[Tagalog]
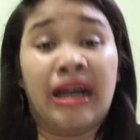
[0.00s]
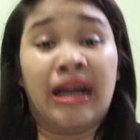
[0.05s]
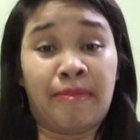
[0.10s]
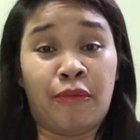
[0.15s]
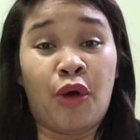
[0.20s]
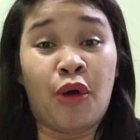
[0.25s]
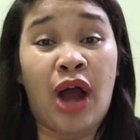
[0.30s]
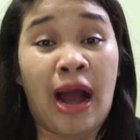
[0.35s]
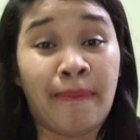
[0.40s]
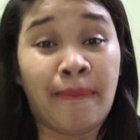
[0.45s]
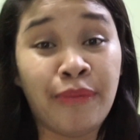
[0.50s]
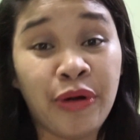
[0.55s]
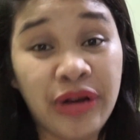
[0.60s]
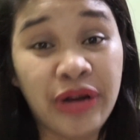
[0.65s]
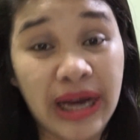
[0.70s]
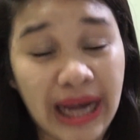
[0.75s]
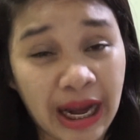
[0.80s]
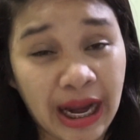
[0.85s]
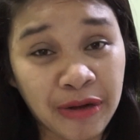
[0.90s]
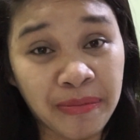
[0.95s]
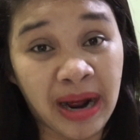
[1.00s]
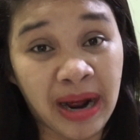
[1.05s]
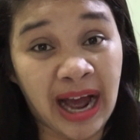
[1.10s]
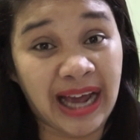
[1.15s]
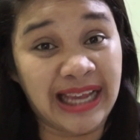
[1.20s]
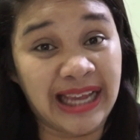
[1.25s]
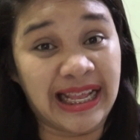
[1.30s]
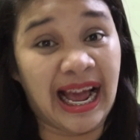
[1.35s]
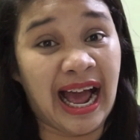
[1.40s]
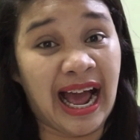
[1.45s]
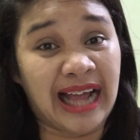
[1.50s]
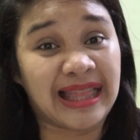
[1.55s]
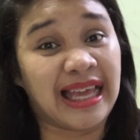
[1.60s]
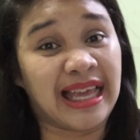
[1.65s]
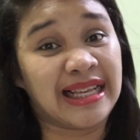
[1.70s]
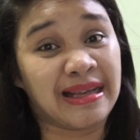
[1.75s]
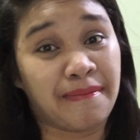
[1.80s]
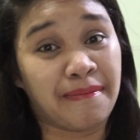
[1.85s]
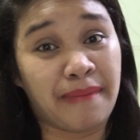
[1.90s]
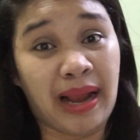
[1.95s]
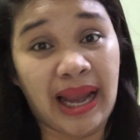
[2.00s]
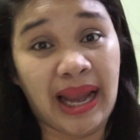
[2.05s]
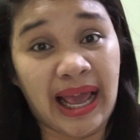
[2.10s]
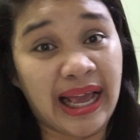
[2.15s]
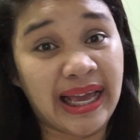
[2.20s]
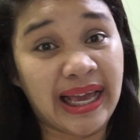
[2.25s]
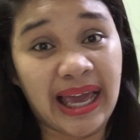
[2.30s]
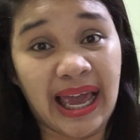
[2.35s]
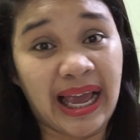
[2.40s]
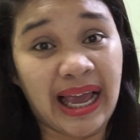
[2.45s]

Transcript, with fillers: Mukha po nila yung mga kinakatay sa palengke,